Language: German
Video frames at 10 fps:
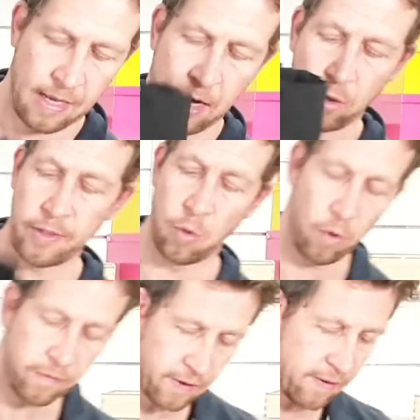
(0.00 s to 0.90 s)
Auch die
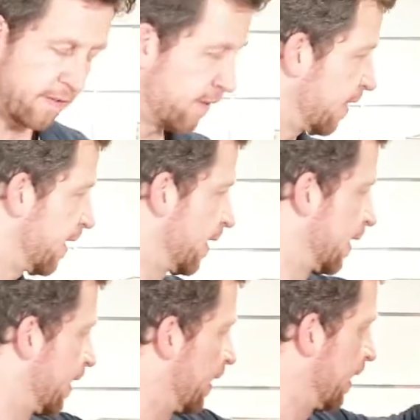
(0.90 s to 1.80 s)
Hose ist
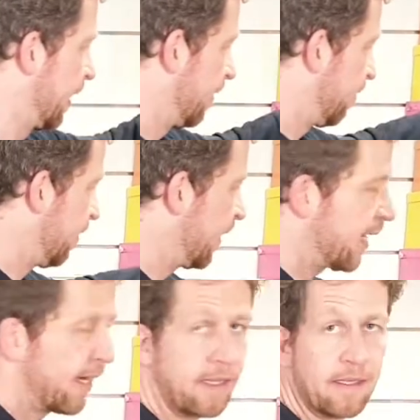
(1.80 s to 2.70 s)
wie die
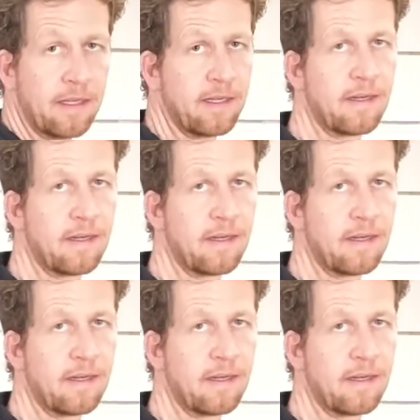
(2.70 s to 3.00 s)
Jacke